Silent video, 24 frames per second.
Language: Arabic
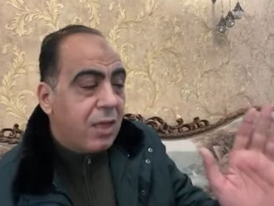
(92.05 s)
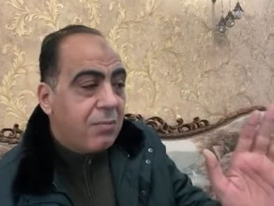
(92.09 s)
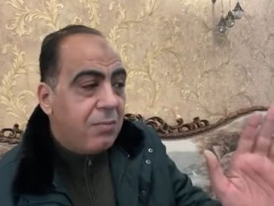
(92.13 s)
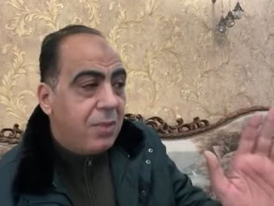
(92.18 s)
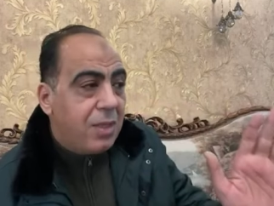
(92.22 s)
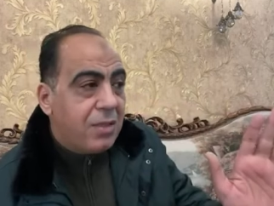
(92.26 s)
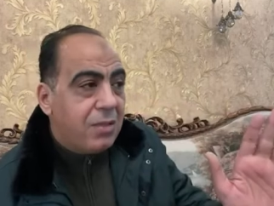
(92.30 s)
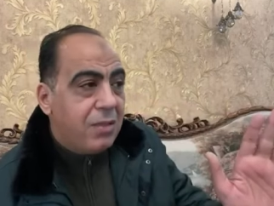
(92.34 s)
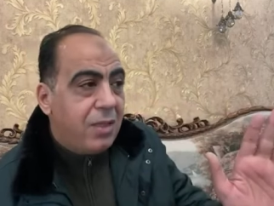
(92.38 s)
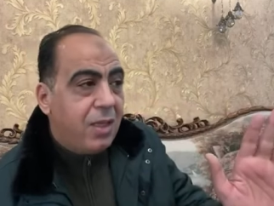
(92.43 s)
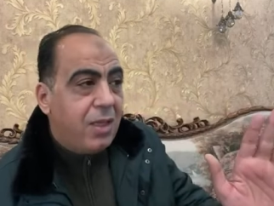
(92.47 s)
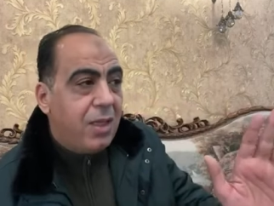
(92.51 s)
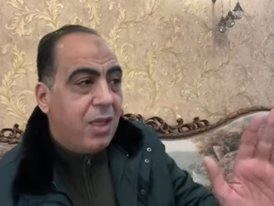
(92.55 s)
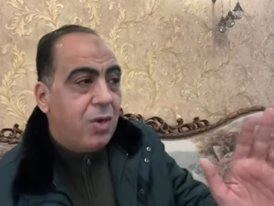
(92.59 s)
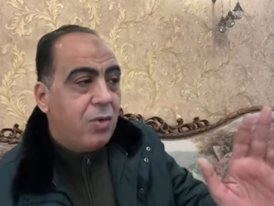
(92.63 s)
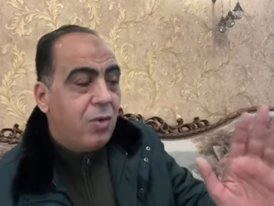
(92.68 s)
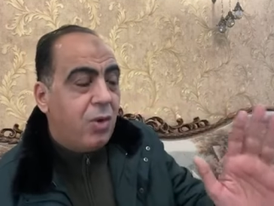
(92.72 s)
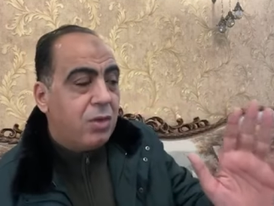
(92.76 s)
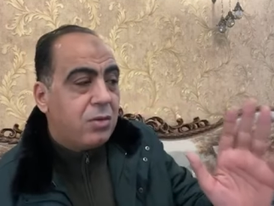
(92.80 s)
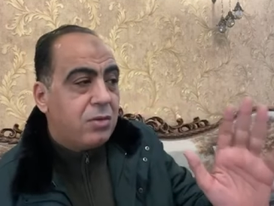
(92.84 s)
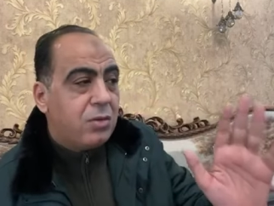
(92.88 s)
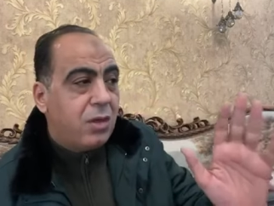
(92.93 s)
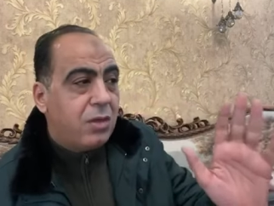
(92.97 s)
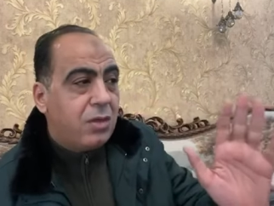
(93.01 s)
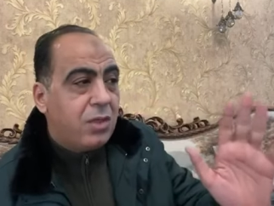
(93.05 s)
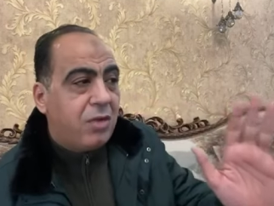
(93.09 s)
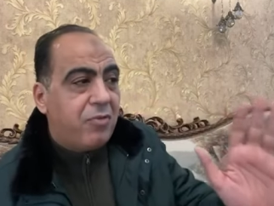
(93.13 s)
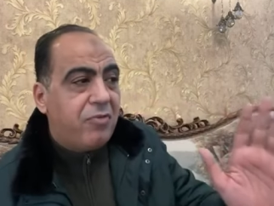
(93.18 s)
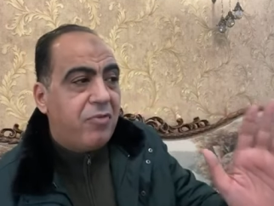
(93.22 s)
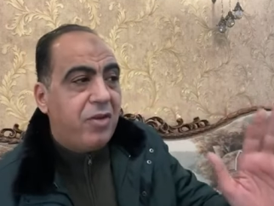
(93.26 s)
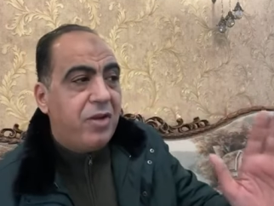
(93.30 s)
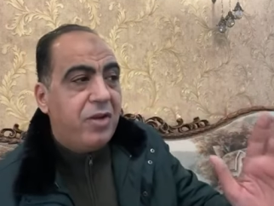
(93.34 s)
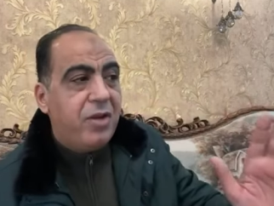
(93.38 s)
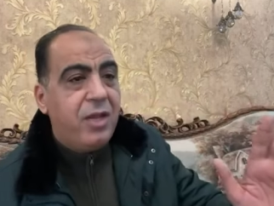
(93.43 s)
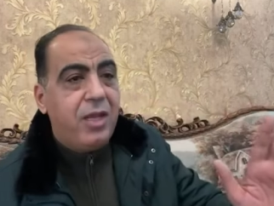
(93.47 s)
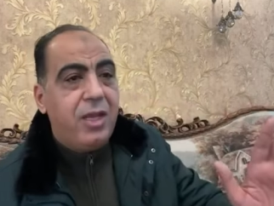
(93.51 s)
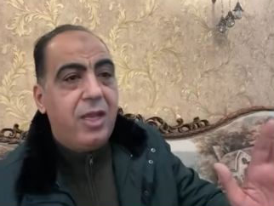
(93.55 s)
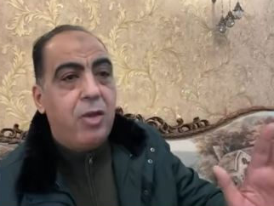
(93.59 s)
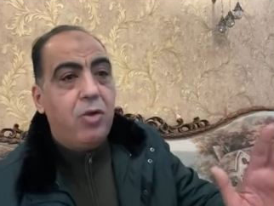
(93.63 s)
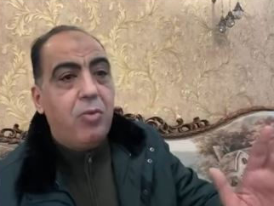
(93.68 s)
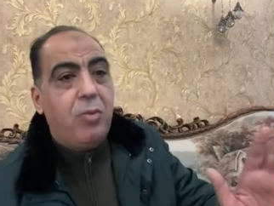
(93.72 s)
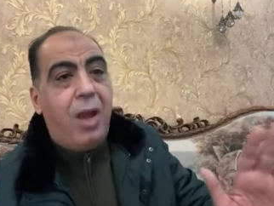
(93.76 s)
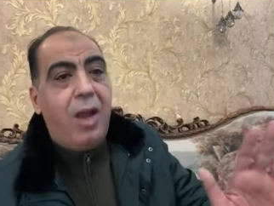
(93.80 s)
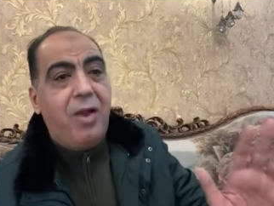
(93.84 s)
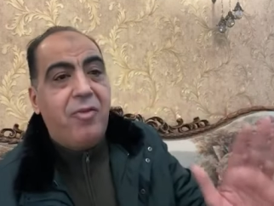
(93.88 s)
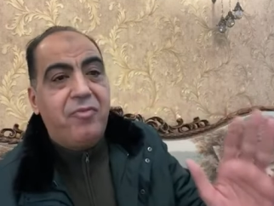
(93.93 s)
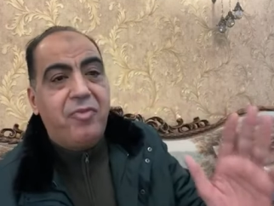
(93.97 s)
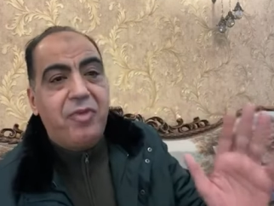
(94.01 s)
ماديا وقدرتك فنيا
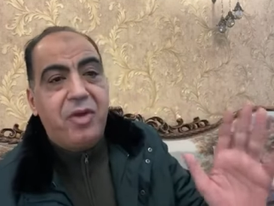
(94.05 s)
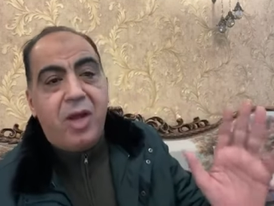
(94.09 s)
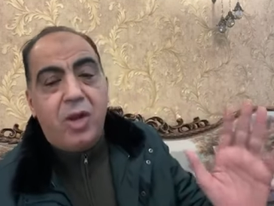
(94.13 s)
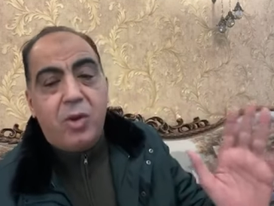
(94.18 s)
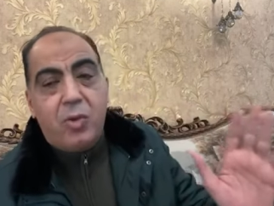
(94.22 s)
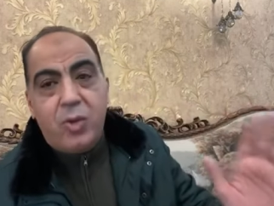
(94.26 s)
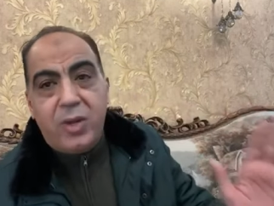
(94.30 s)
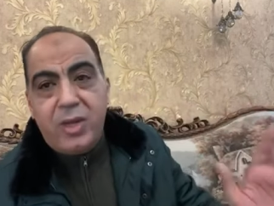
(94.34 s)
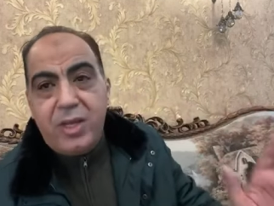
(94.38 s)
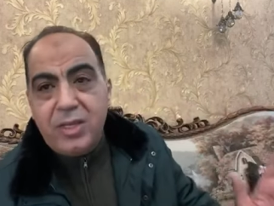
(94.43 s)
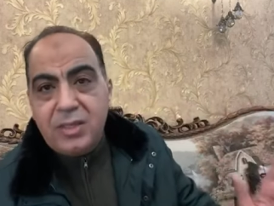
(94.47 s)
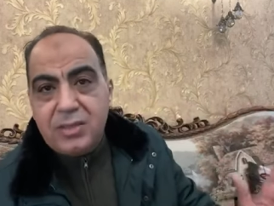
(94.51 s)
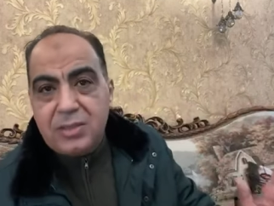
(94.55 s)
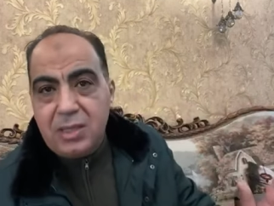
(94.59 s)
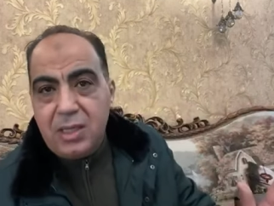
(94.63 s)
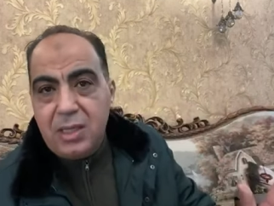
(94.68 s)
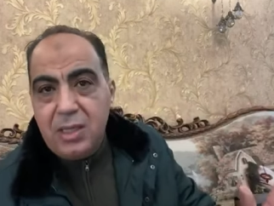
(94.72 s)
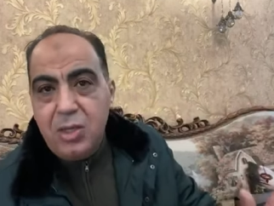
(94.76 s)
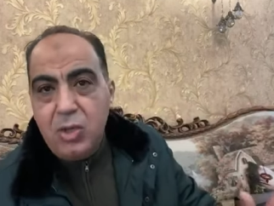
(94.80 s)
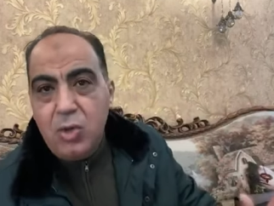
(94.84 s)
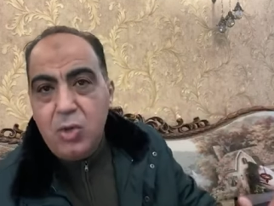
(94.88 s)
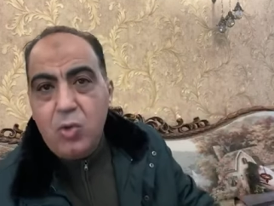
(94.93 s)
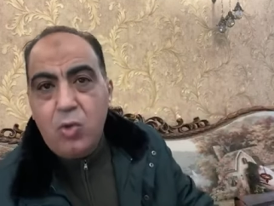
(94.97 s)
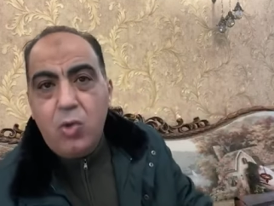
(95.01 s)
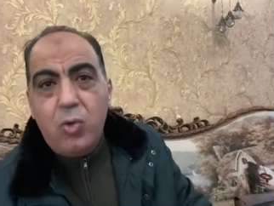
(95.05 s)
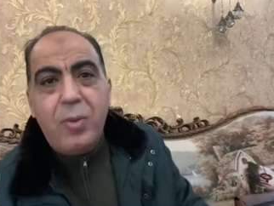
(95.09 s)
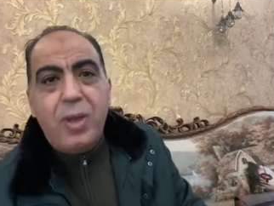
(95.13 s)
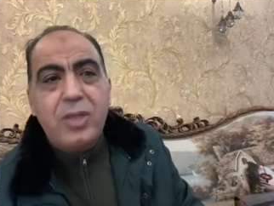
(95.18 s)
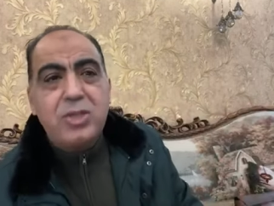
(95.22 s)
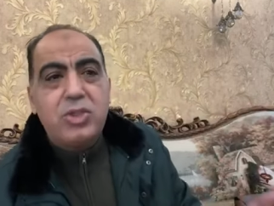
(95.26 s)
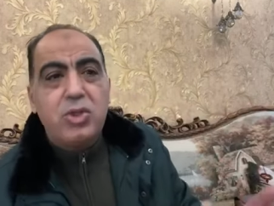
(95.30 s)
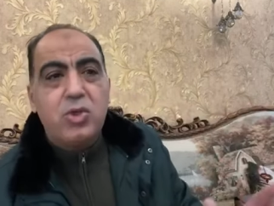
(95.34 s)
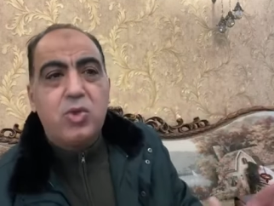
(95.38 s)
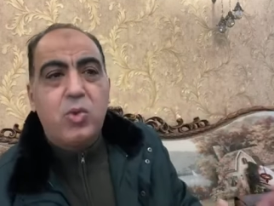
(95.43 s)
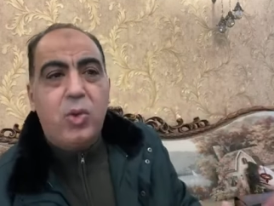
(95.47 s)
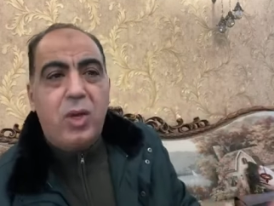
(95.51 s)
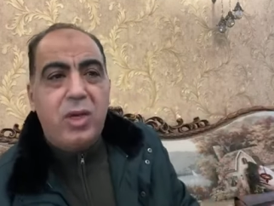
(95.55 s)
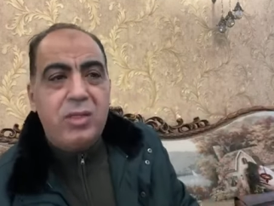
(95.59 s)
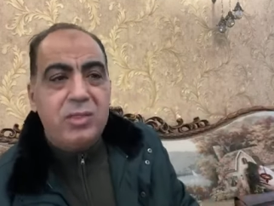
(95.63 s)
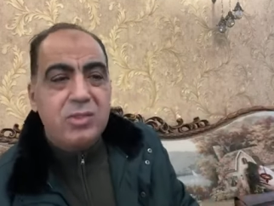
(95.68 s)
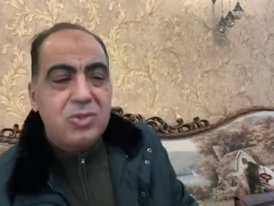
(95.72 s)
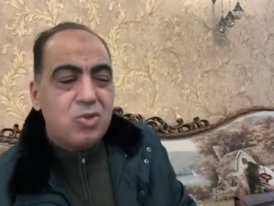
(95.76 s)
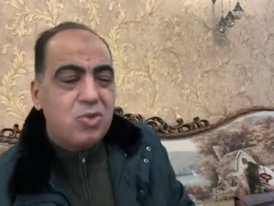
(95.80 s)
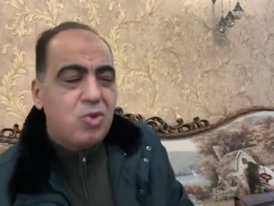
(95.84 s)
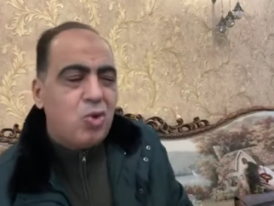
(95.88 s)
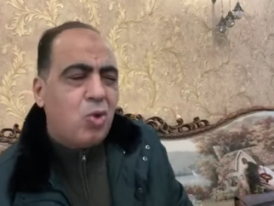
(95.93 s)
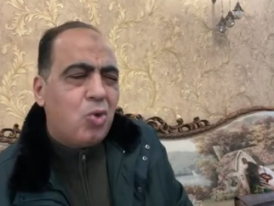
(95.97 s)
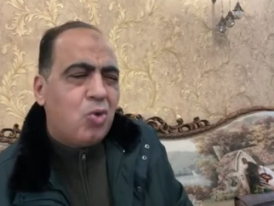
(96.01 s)
ومعاك فرقه كويسه وماشي كويس
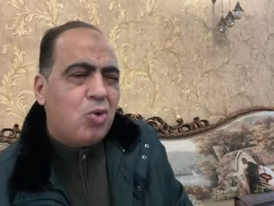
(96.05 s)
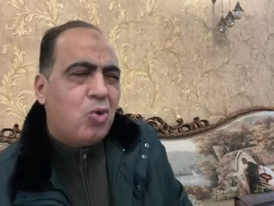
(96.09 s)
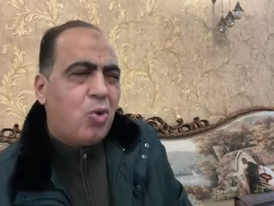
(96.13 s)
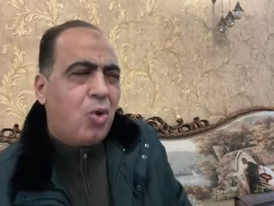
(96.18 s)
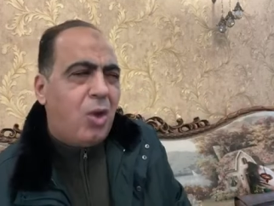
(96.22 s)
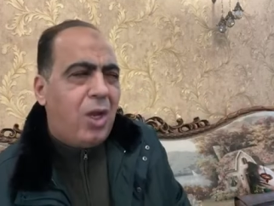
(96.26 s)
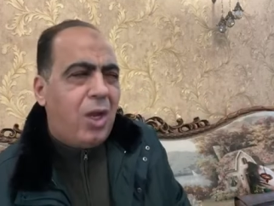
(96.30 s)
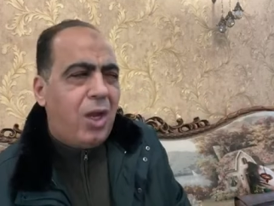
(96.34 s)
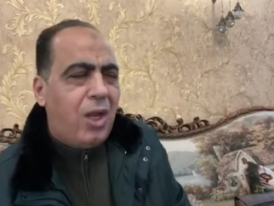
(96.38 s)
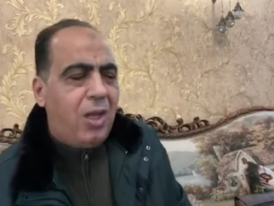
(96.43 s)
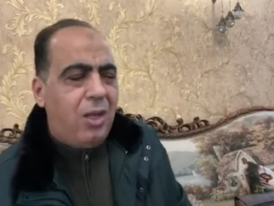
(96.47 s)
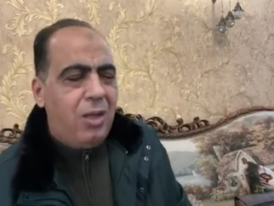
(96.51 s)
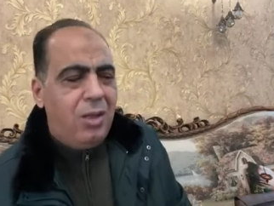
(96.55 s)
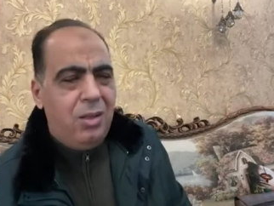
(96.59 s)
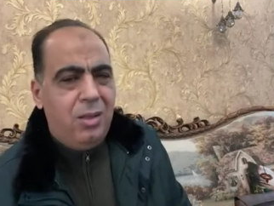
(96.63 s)
تغدر ليه؟